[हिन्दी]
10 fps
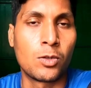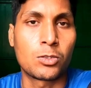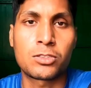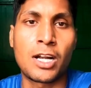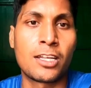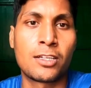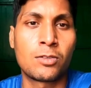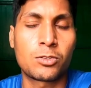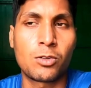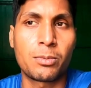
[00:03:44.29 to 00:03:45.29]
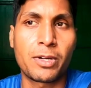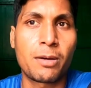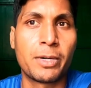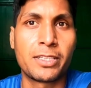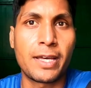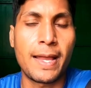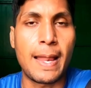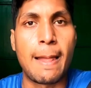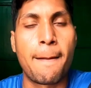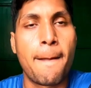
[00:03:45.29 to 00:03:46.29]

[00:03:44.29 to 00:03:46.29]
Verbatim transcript: नौ सौ साढ़े नौ सौ रुपये का बनता है